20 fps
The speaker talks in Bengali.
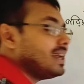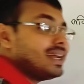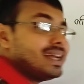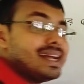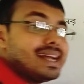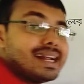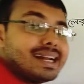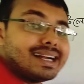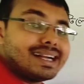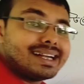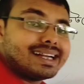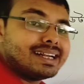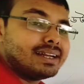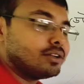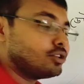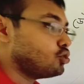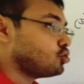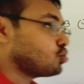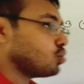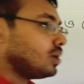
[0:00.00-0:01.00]
মানে
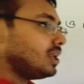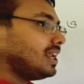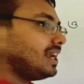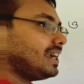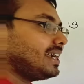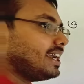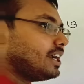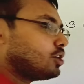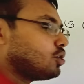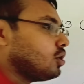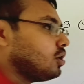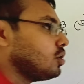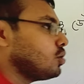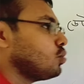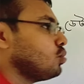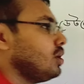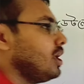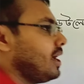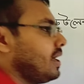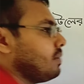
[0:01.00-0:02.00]
জলে ডেটল
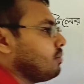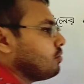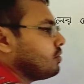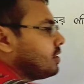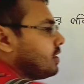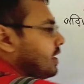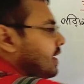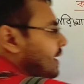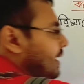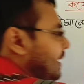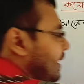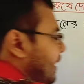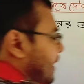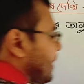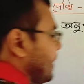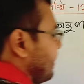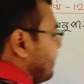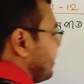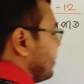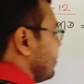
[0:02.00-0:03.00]
গুলে এর মধ্যে
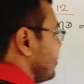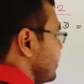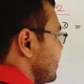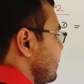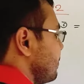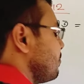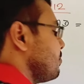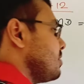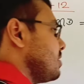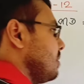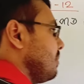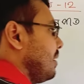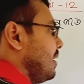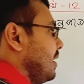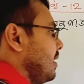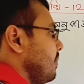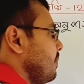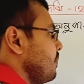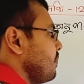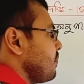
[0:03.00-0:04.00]
রেখে দেওয়া হয়েছে বুঝতে
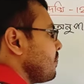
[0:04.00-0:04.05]
পারলে